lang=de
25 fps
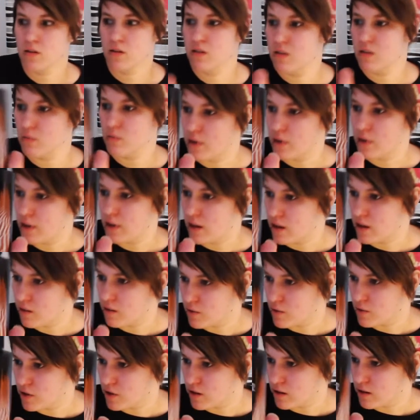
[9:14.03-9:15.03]
Haben wir hier
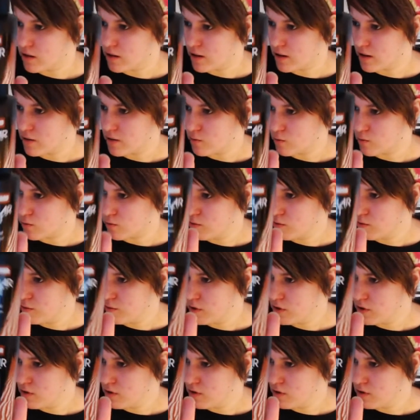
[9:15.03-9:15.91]
einmal da so ein Typchen.